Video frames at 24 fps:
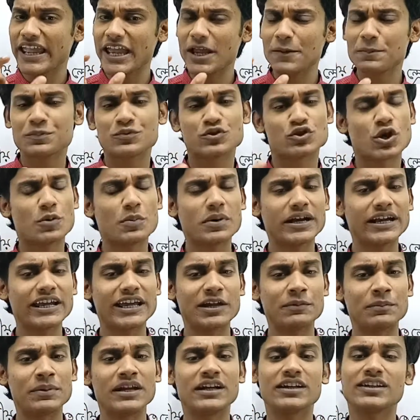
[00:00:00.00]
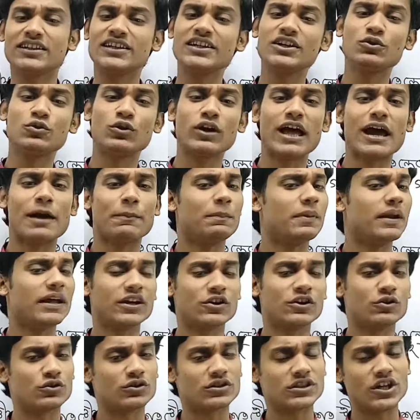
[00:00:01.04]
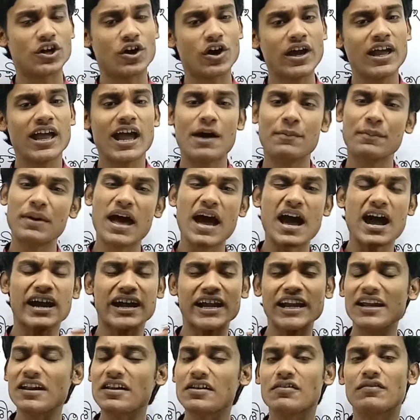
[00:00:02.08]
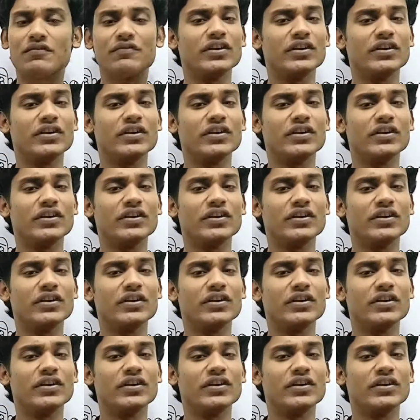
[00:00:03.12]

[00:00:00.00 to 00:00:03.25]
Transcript: এফ সমান এম এ কী করে অ্যাপ্লাই করতে হয় আমরা আগের